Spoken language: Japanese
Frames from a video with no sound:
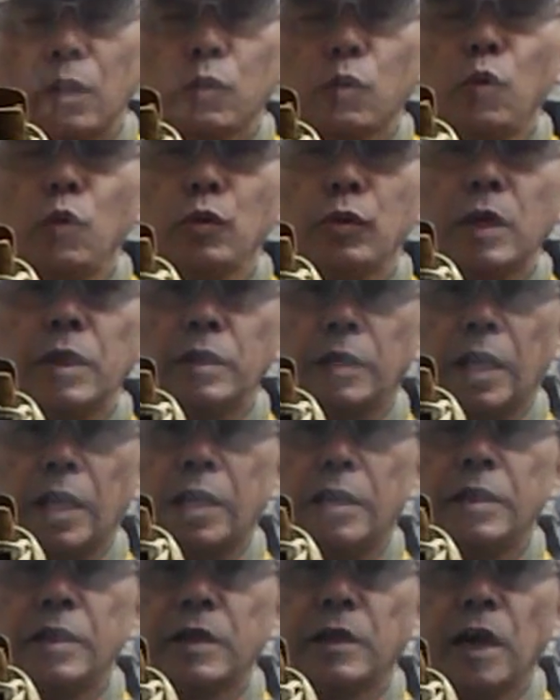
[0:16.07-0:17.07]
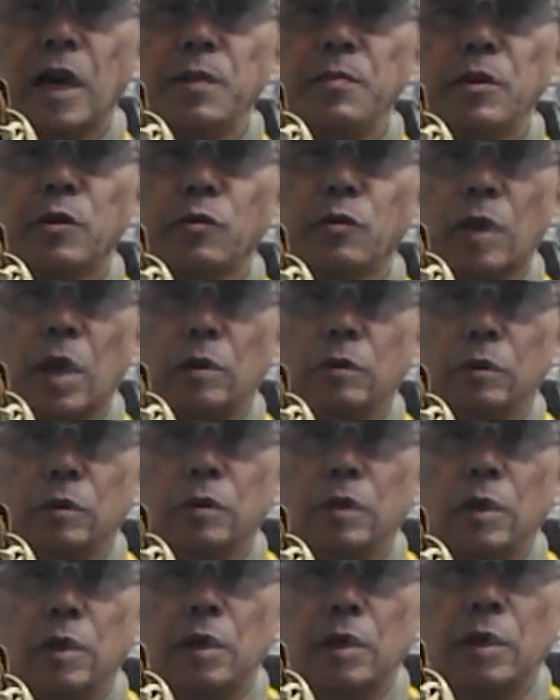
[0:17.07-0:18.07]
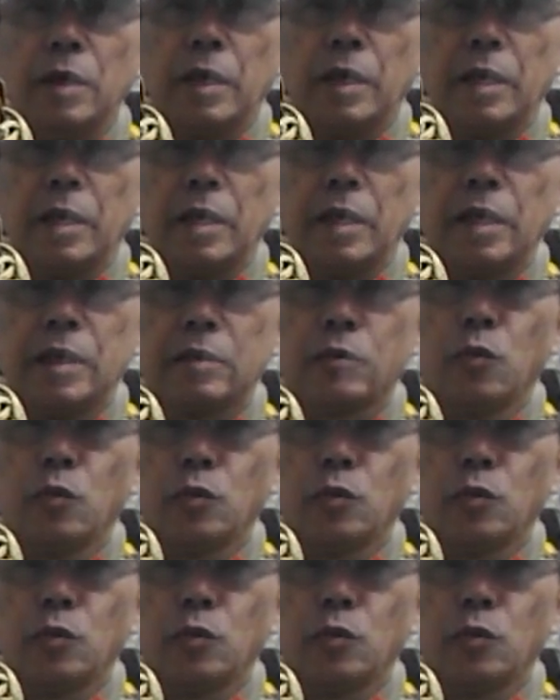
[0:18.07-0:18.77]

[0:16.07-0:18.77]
当店でにかいめとなる、えー、